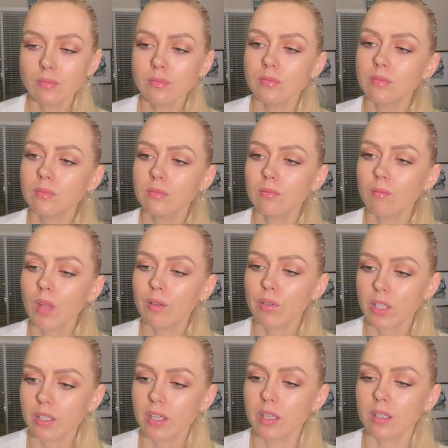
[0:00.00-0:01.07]

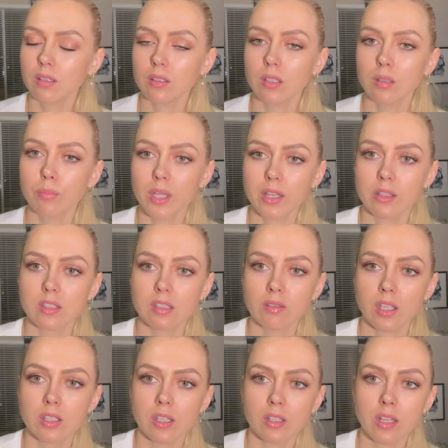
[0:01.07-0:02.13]
вернее, бренд
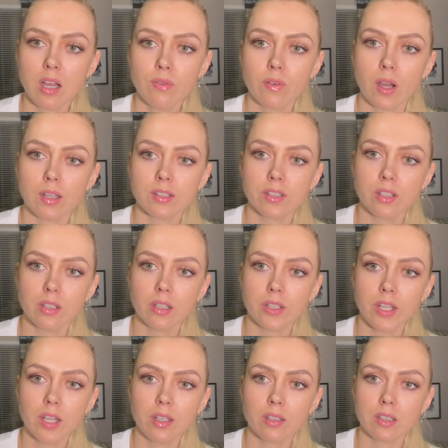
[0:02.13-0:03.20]
называется Enough, а
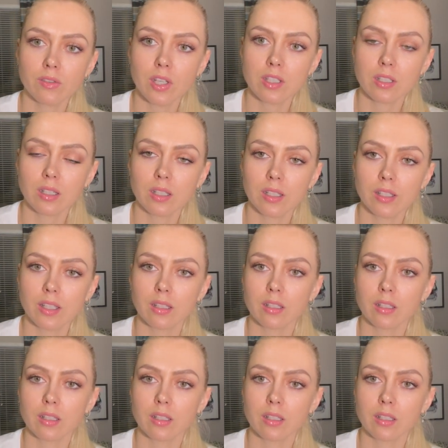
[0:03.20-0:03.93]
линейка называется Коллаген.